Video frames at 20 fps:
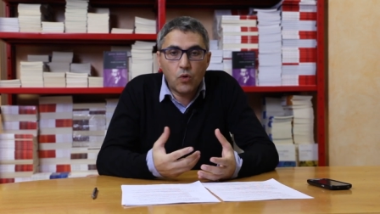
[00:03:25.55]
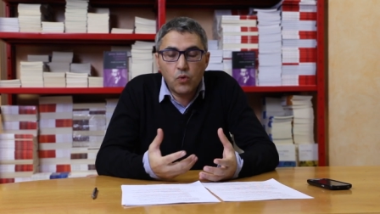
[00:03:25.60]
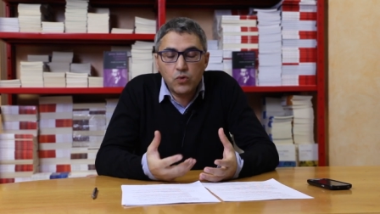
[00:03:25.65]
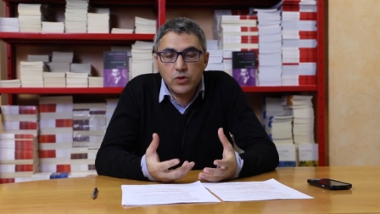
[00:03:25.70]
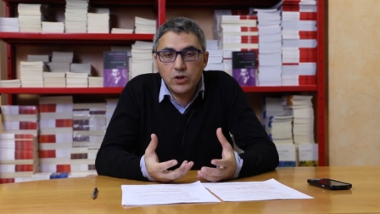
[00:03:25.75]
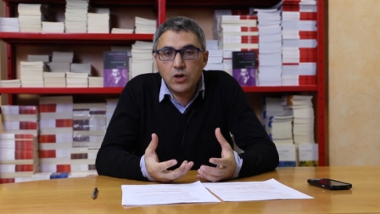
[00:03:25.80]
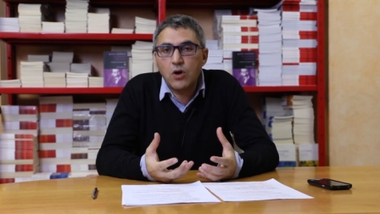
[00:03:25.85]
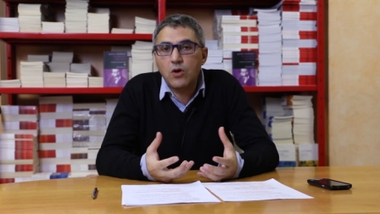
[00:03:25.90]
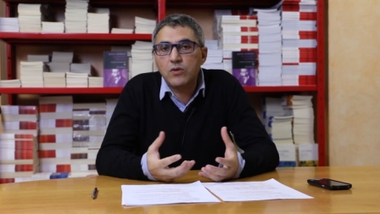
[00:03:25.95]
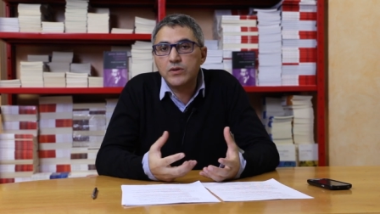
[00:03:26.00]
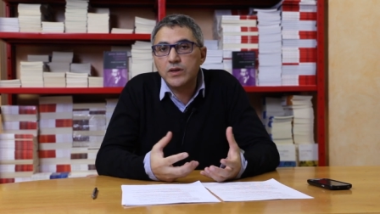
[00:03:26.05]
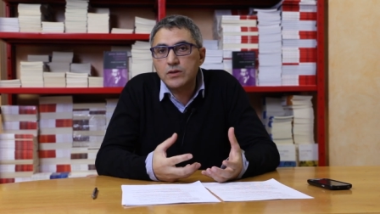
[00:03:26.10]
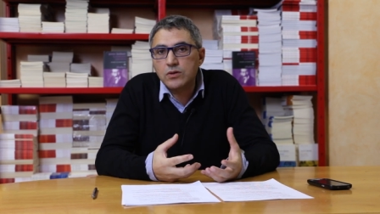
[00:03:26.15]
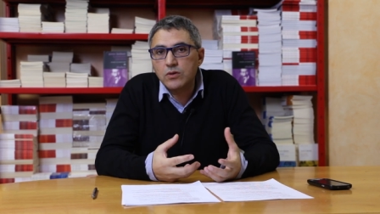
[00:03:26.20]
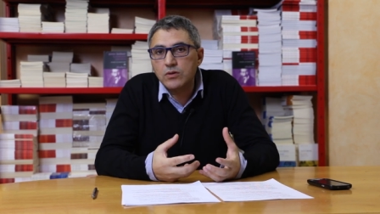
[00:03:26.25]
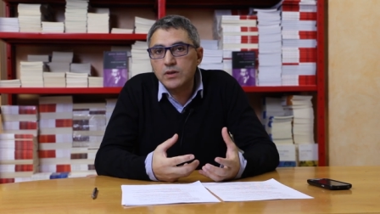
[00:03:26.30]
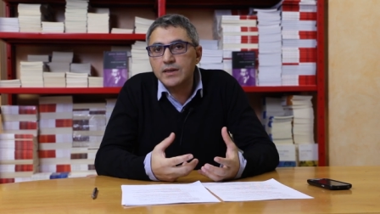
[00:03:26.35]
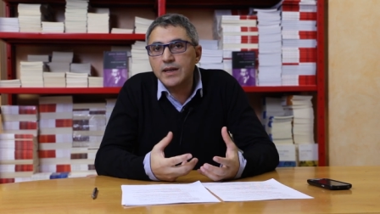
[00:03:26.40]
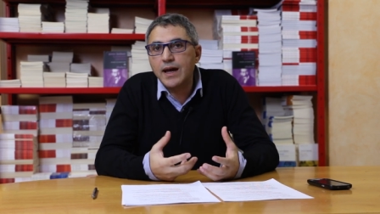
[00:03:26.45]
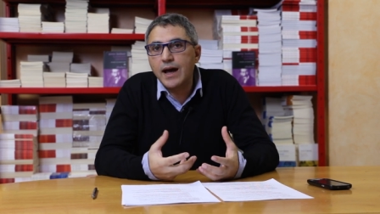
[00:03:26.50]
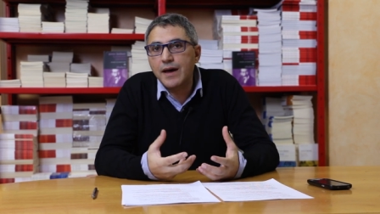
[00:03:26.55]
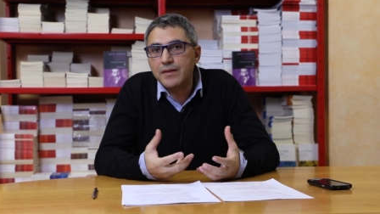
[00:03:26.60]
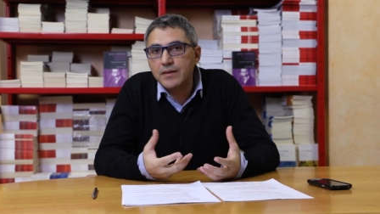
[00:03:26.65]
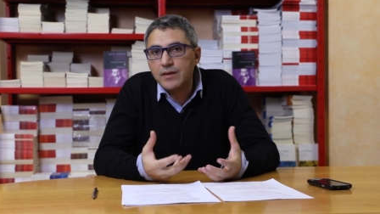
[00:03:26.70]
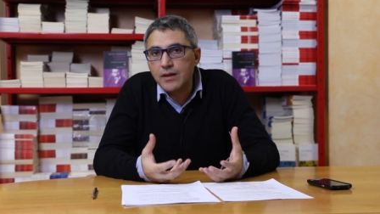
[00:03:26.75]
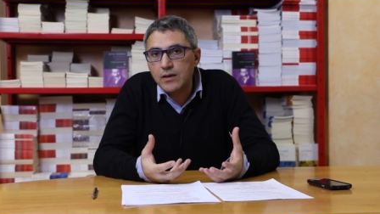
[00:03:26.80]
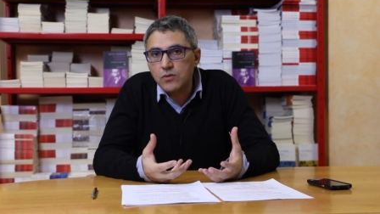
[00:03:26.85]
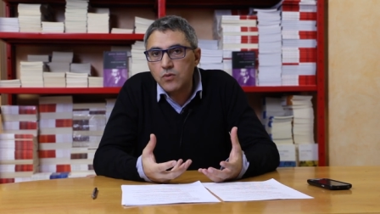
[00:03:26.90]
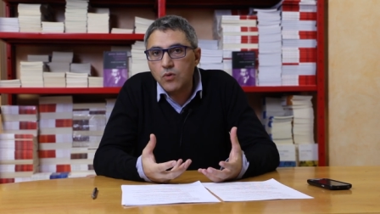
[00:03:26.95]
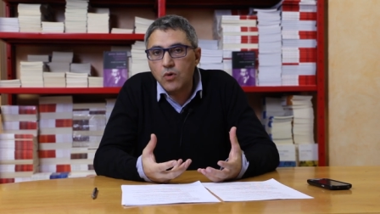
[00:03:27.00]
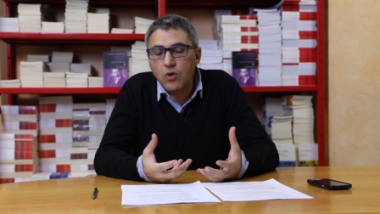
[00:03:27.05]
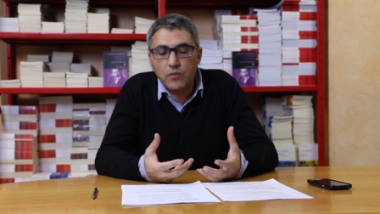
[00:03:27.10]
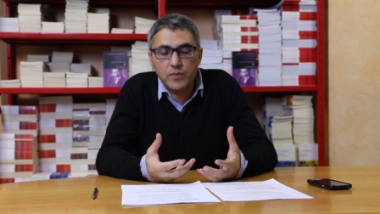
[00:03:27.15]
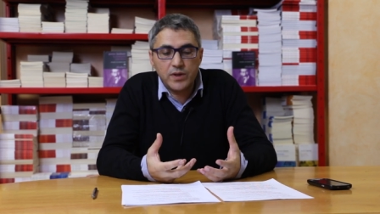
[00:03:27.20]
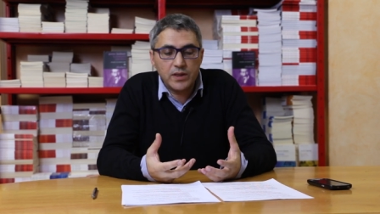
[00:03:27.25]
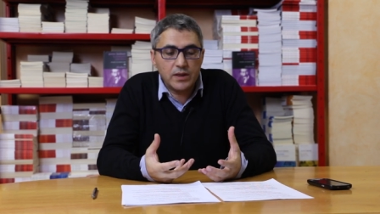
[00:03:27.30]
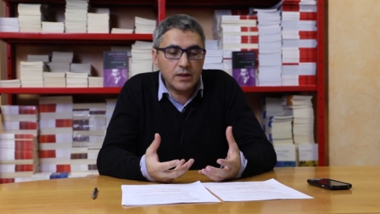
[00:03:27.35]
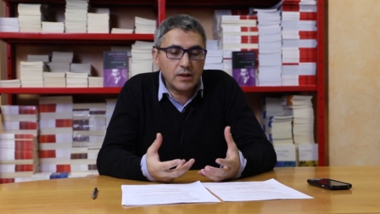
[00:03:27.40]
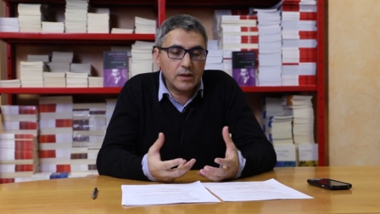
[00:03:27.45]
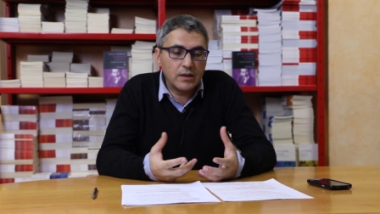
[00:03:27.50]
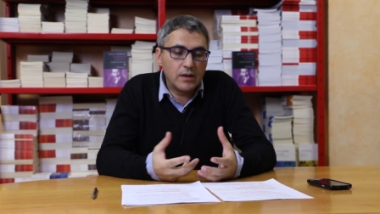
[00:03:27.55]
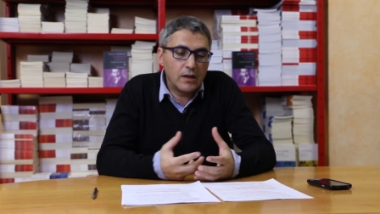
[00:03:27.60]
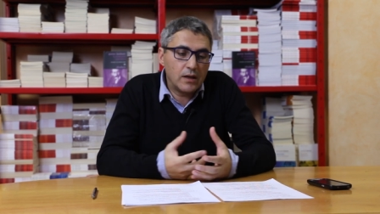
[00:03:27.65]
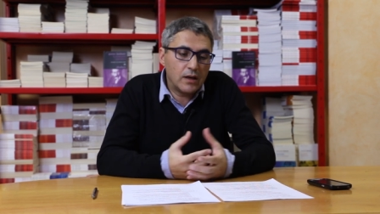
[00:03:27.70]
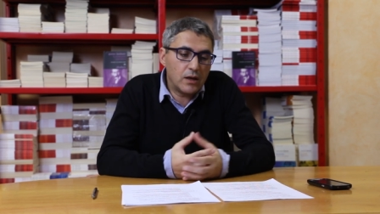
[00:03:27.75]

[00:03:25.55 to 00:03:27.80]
unione solidale degli uomini